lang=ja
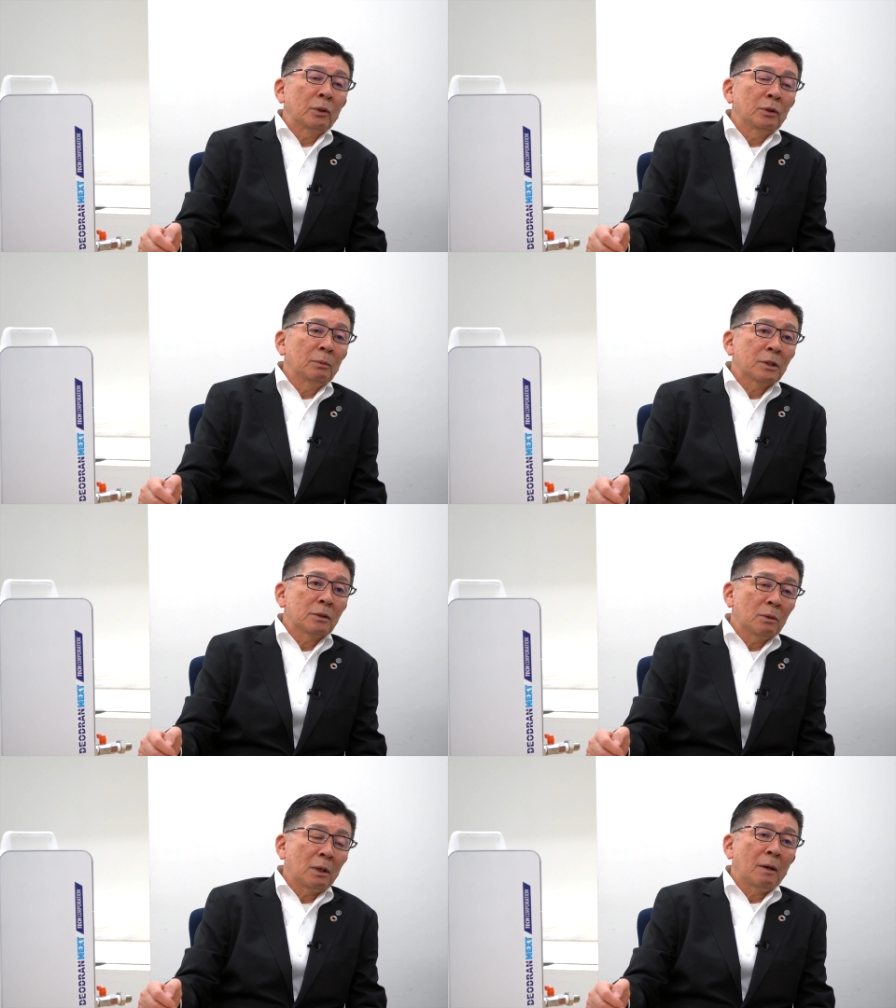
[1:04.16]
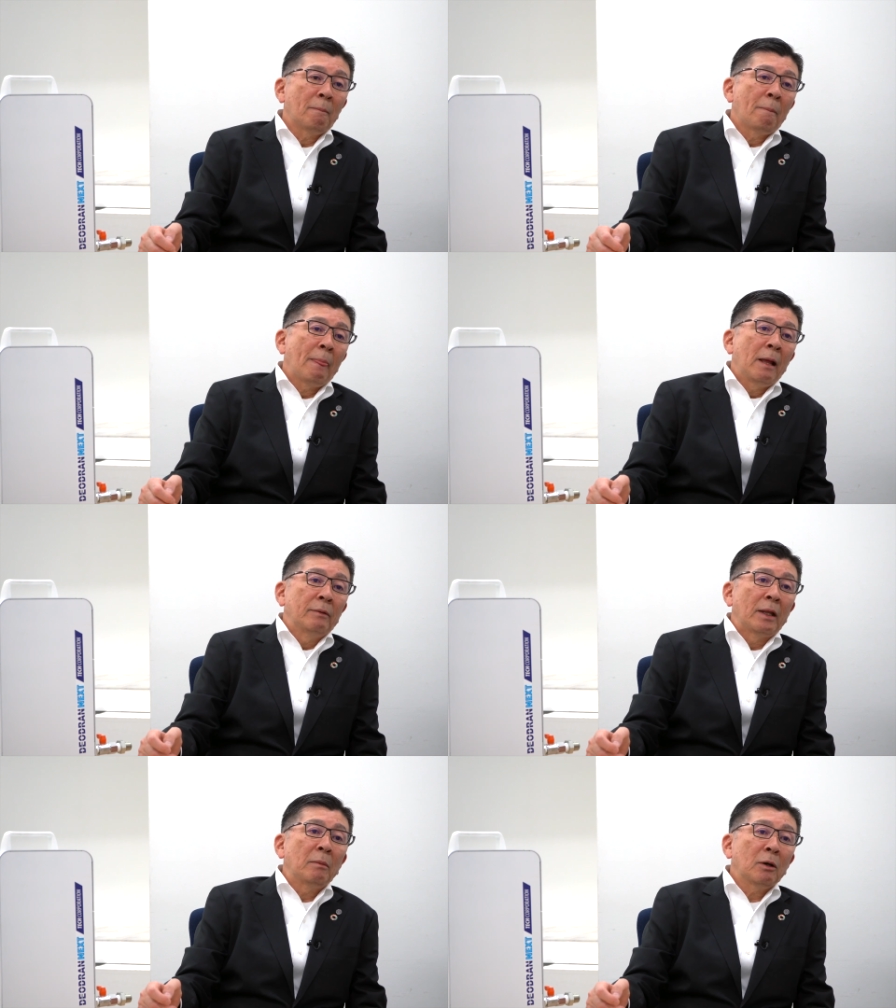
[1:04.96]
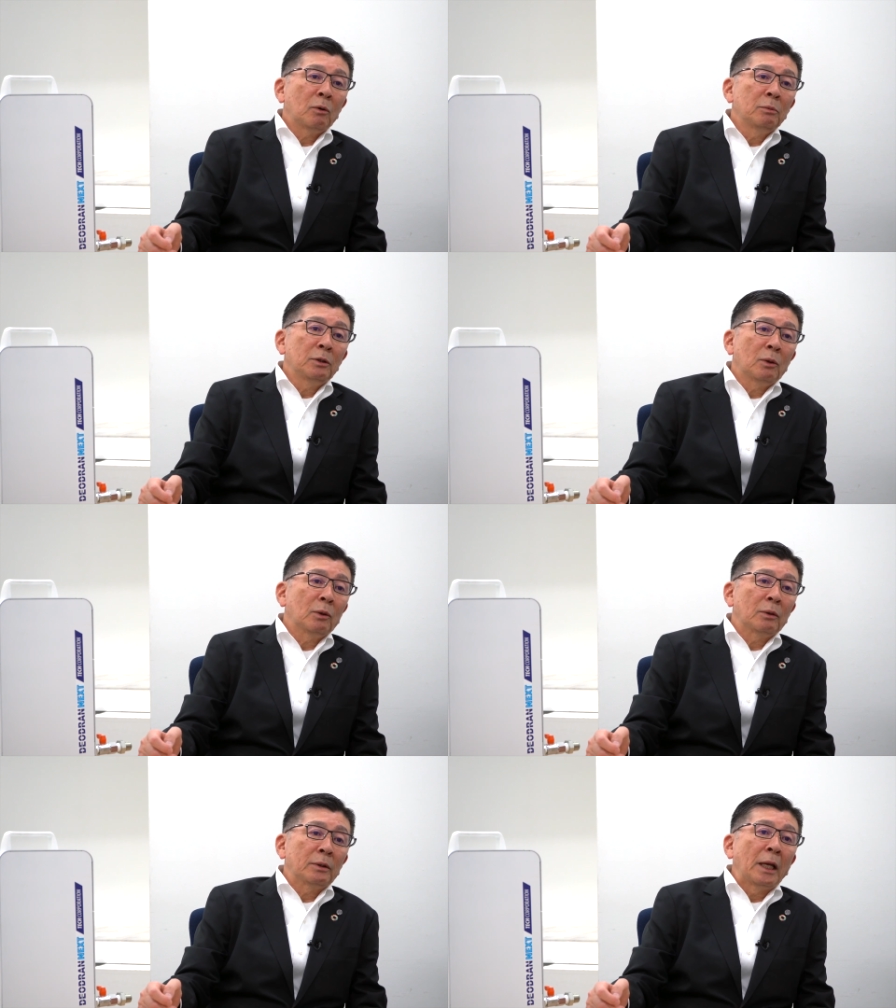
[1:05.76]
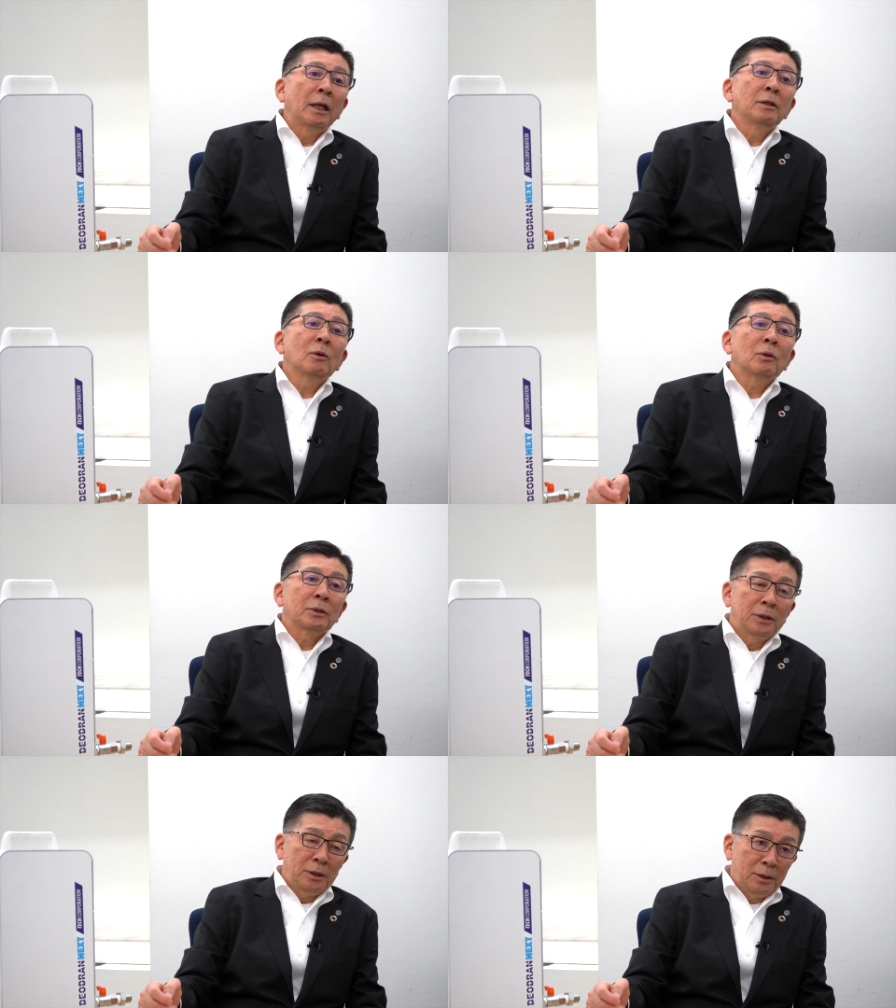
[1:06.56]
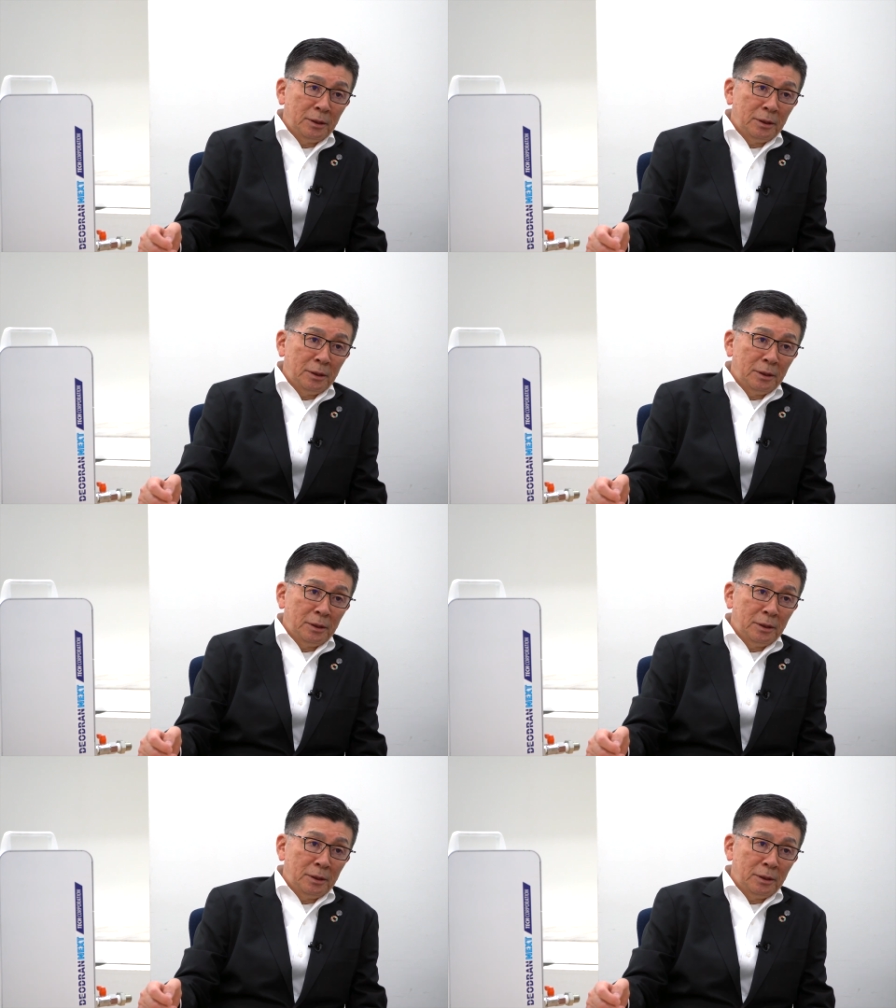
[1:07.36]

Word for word: といいますのは生ごみの原容器